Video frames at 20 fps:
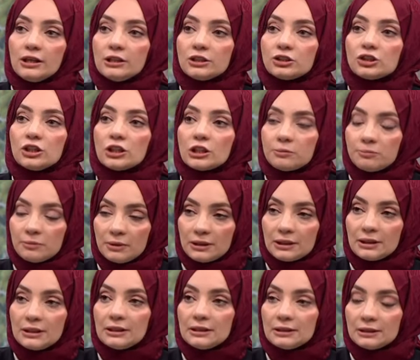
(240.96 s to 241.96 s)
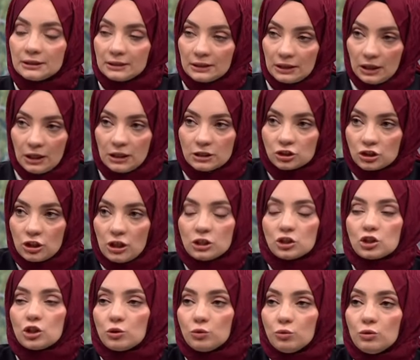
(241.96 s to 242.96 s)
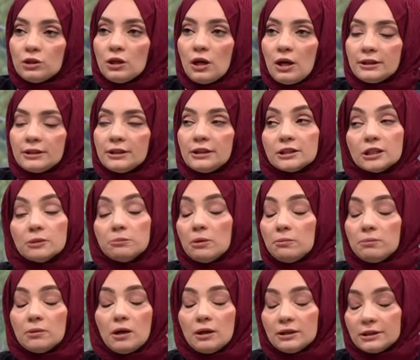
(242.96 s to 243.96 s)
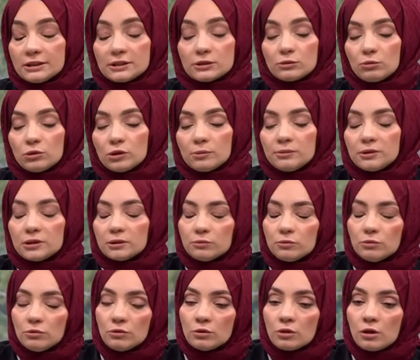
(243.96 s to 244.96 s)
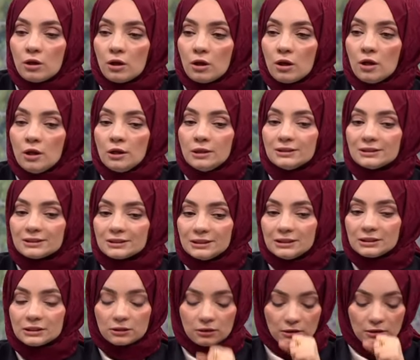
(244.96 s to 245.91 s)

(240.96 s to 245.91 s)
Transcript: çekmelerin aşağıya çekiyor ya anne ya da baba ikisi de olabilir bu. Siz